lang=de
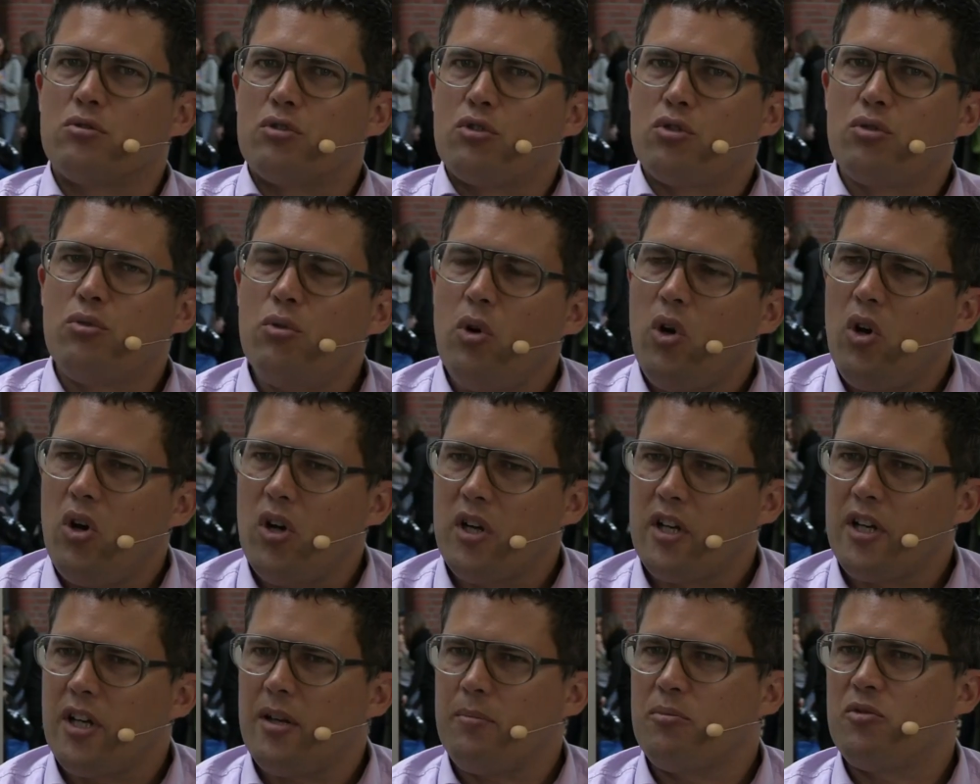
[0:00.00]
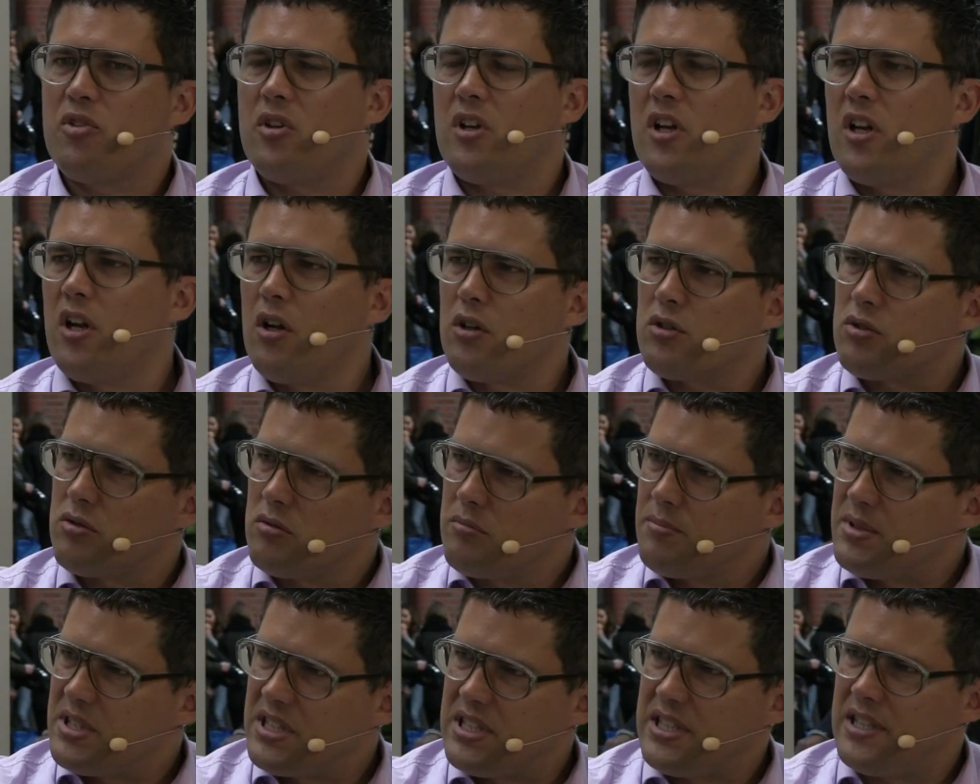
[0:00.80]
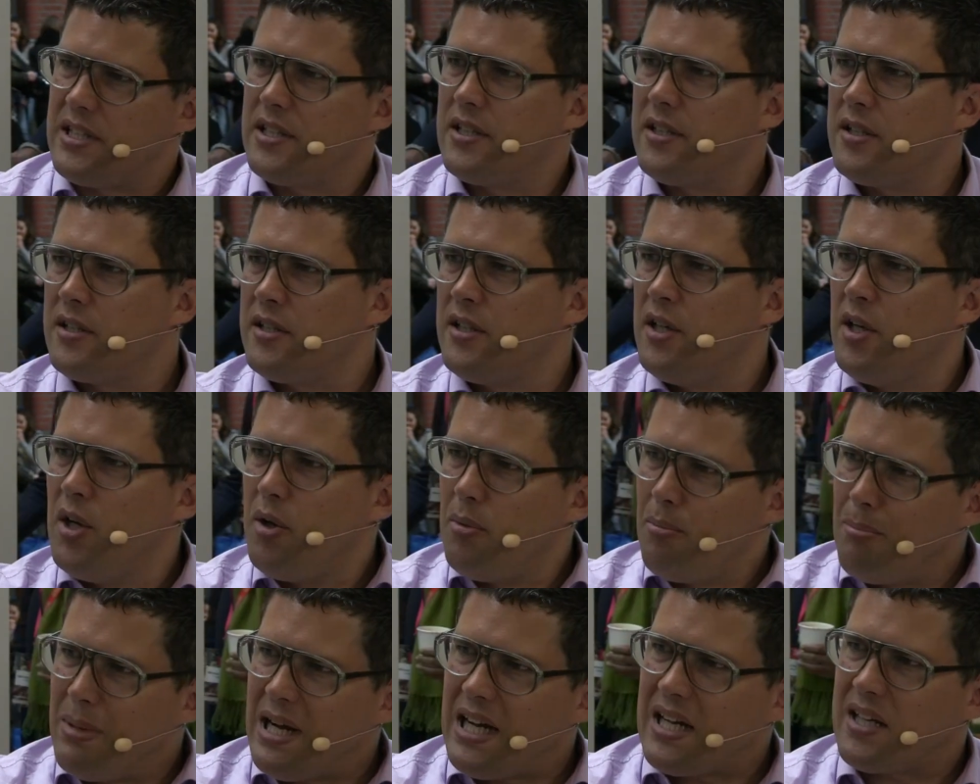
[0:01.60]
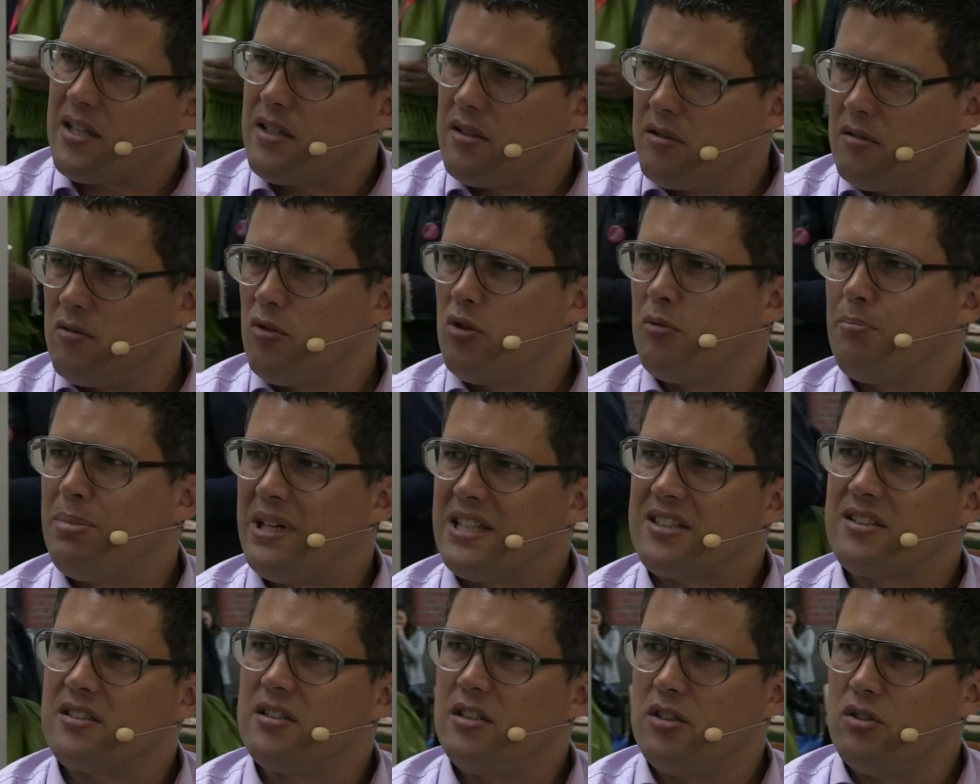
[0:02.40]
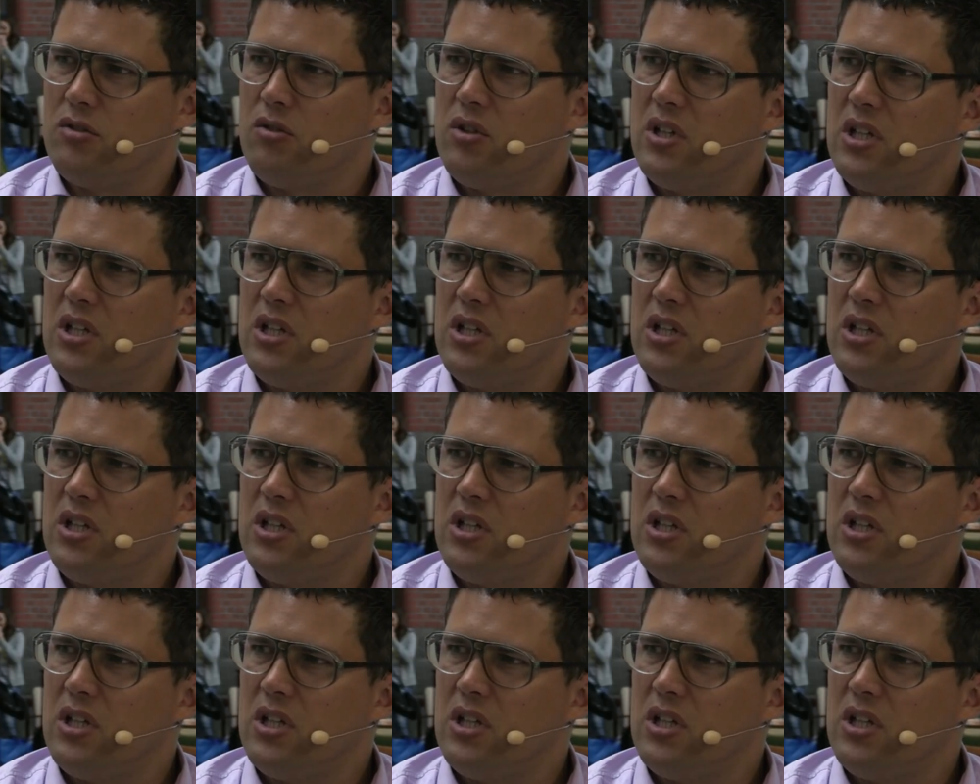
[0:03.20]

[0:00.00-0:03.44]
und Zuhören gibt, sondern sondern auch so ein bisschen machen und basteln,